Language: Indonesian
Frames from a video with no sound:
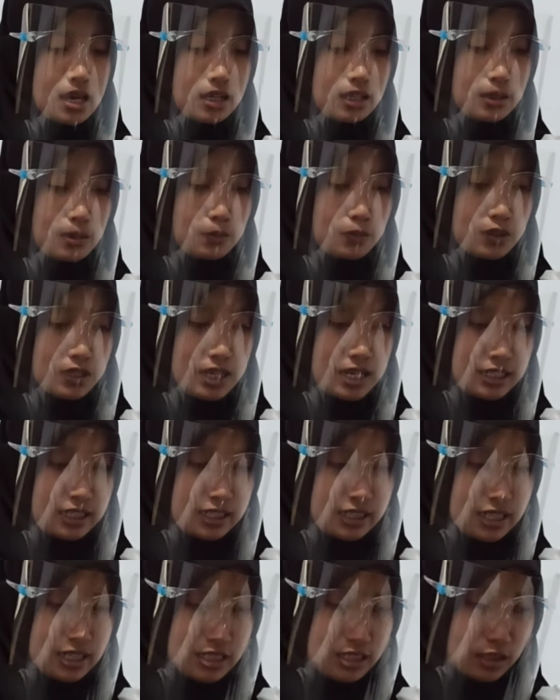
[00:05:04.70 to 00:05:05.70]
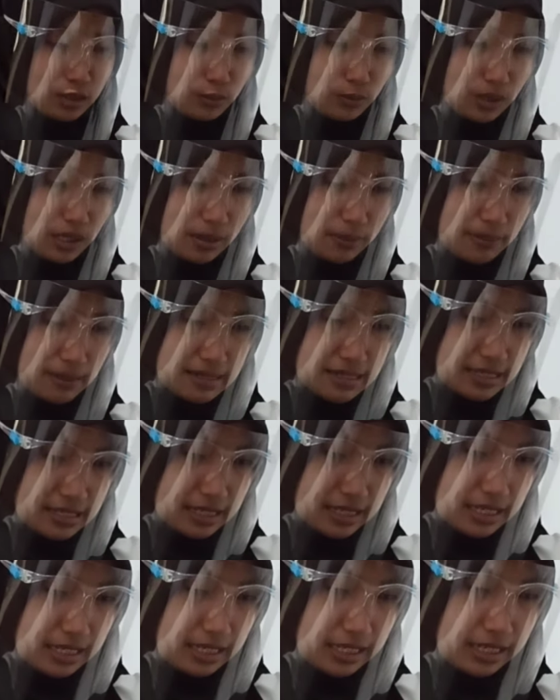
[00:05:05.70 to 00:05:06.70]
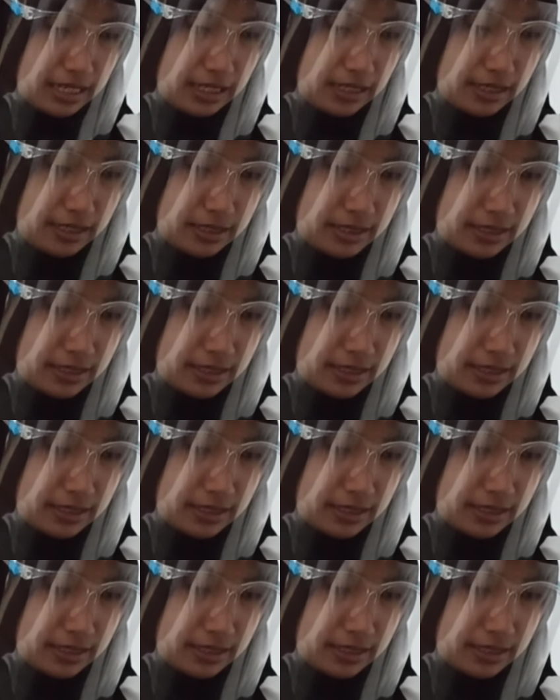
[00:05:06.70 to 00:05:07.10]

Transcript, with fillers: Kemudian kita sentuhkan pensil.